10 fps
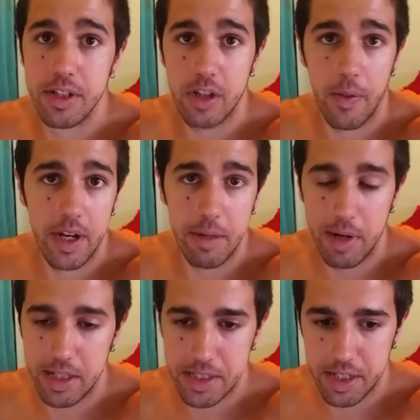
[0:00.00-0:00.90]
dentro del
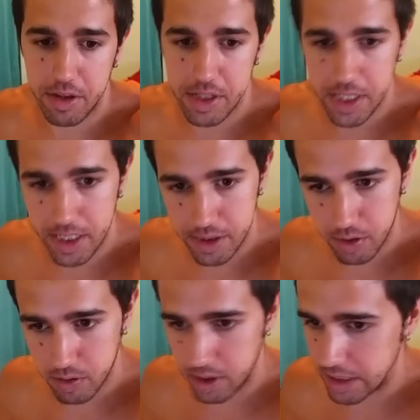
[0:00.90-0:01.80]
nivel de sensaciones y
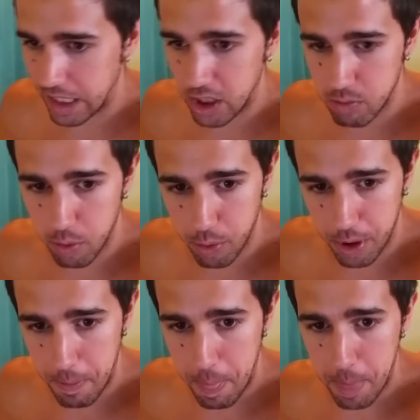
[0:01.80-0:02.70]
eso y tal como
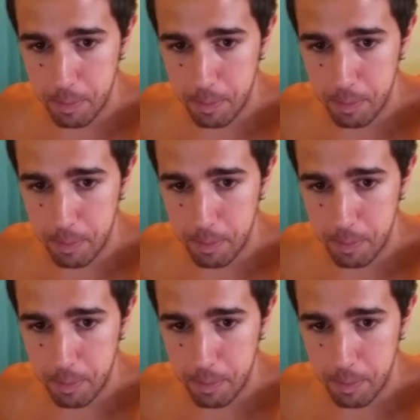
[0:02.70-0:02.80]
voy,